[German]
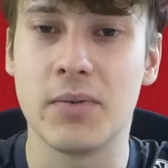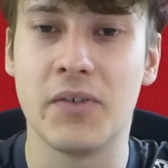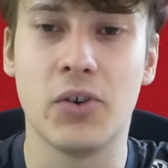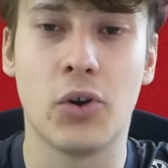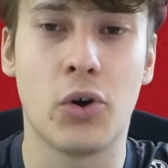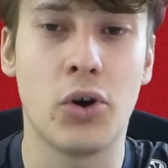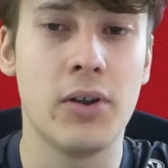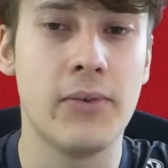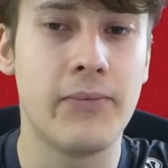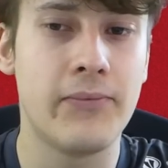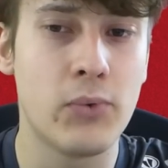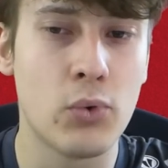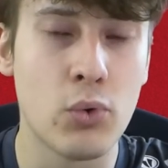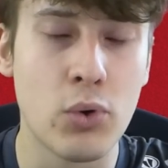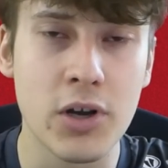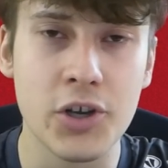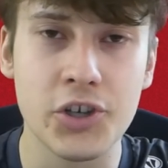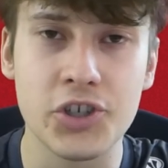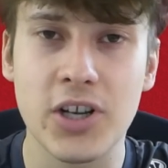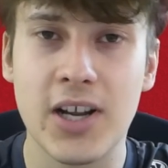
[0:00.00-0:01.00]
war wieder
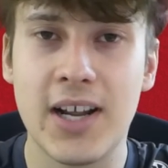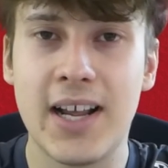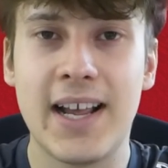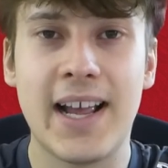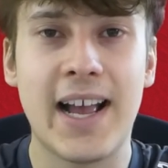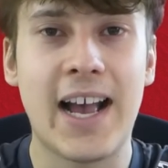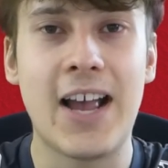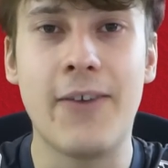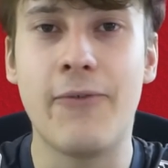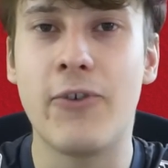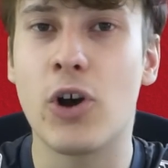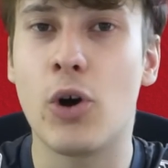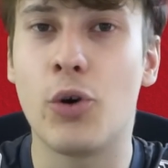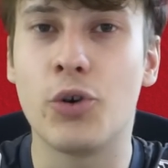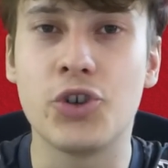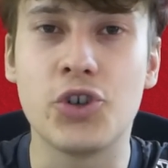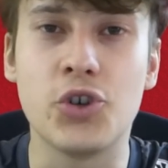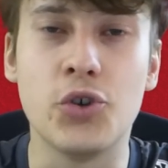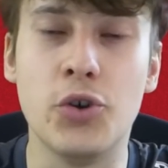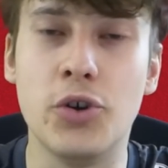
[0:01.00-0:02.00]
euphorisch, einfach
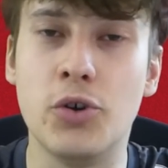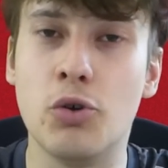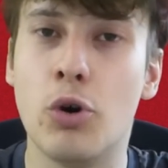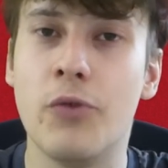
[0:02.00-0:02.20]
auch schön.